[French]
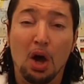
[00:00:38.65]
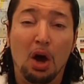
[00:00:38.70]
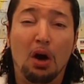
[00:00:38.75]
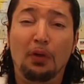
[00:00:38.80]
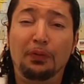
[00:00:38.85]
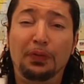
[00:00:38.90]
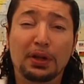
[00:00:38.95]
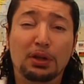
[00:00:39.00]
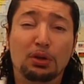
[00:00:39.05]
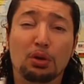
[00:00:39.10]

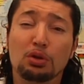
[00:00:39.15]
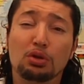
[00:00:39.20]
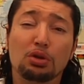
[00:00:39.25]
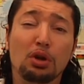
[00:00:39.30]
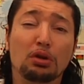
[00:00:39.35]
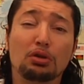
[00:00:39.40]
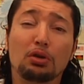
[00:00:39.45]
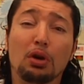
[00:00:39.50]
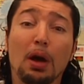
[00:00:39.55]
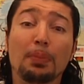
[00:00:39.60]
En fait, le
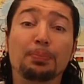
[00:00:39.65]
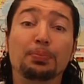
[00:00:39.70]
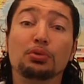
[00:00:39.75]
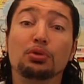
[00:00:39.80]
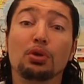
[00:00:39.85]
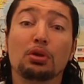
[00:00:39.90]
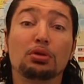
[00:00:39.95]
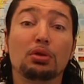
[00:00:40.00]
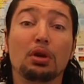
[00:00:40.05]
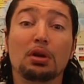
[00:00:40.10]
seul qui aurait pu
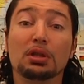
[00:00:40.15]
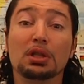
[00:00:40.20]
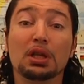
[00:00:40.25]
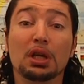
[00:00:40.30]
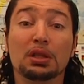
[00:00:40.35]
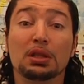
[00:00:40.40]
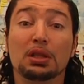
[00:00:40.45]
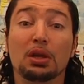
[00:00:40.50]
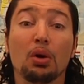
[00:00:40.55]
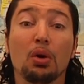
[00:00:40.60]
s'en
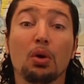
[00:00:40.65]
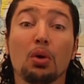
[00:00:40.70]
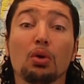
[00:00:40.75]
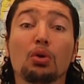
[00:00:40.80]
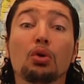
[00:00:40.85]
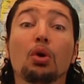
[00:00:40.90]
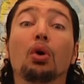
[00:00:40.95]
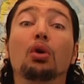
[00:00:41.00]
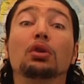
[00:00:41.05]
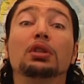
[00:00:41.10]
sortir, c'est euh,
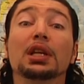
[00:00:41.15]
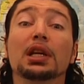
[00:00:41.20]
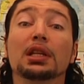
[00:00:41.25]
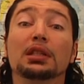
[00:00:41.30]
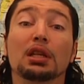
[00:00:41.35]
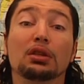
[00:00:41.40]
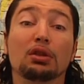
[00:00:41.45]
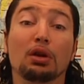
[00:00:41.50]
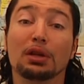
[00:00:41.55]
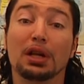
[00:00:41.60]
le requin
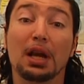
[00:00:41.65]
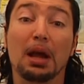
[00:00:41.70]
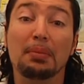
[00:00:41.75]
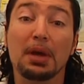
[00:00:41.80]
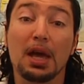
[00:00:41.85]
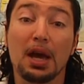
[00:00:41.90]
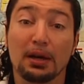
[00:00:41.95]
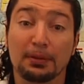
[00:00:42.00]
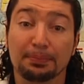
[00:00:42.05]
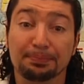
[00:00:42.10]
des dents de la mer.